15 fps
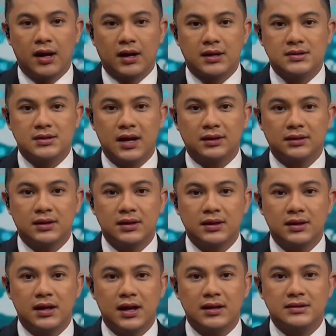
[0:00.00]

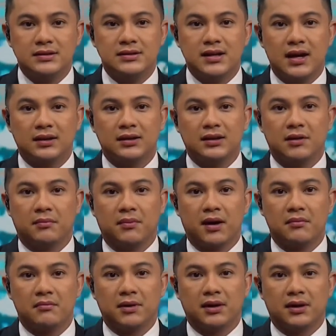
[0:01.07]
Kejati Jatim
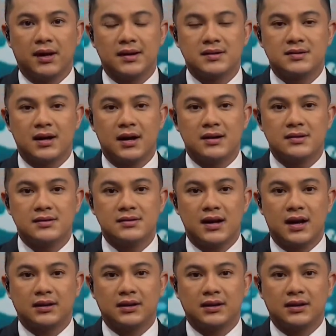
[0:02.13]
menegaskan
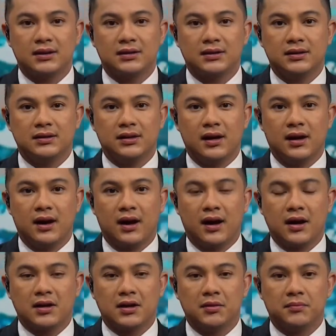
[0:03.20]
saat ini ketiga
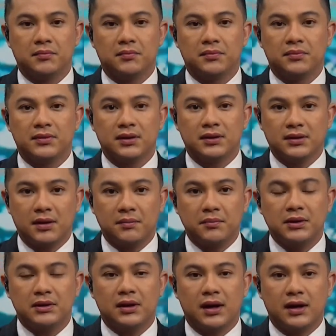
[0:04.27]
hakim tetap
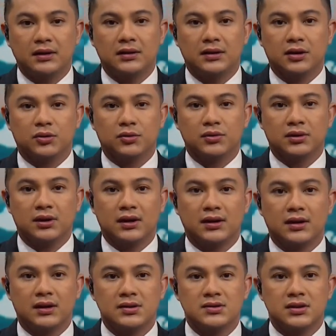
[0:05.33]
ditahan di
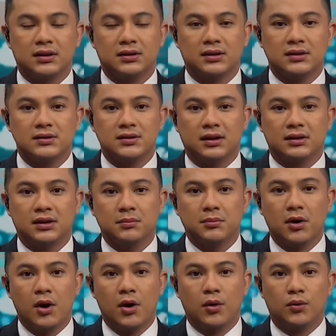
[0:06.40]
rutan Kejati Jatim
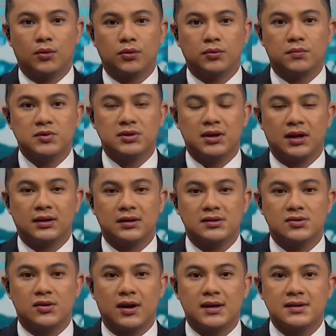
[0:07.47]
untuk menjalani
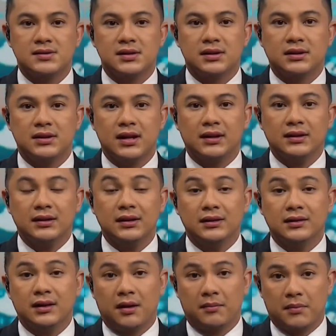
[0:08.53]
isolasi dan
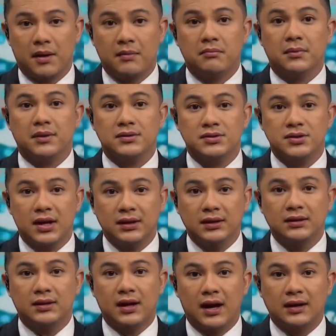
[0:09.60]
tetap
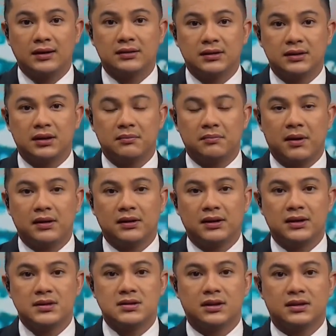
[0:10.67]
menjadi tahanan titipan di
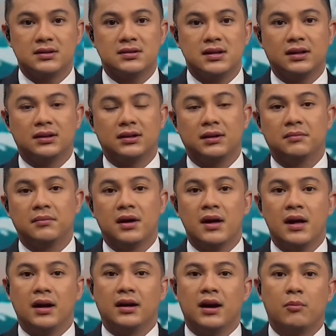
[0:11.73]
Kejati Jatim,
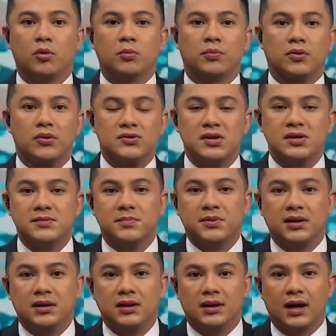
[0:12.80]
namun proses
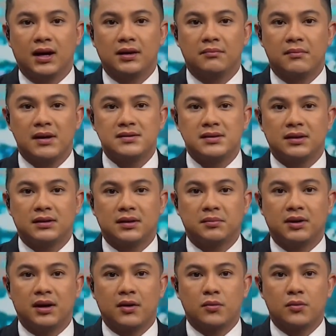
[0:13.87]
penyidikan masih tetap
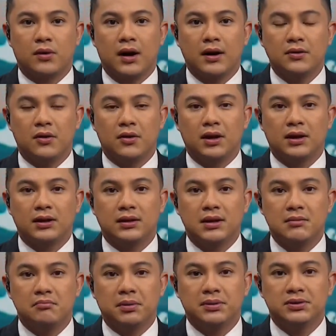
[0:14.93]
dilakukan oleh
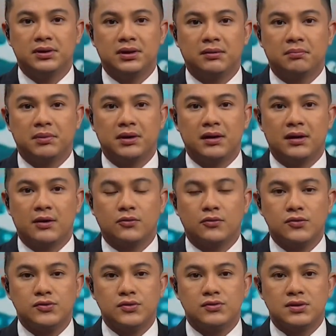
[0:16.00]
tim penyidik pidana
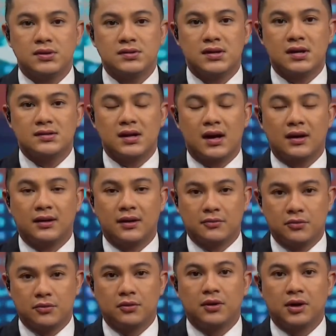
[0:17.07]
khusus Kejaksaan
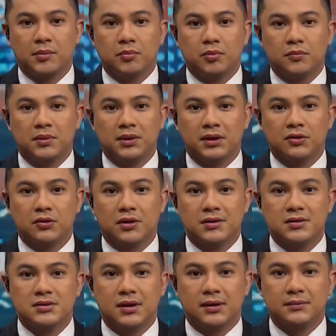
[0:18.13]
Agung Republik
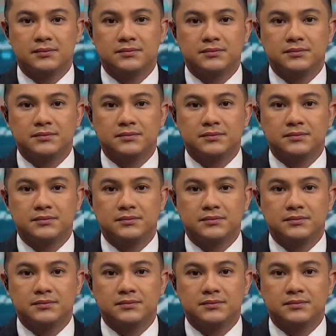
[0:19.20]
Indonesia.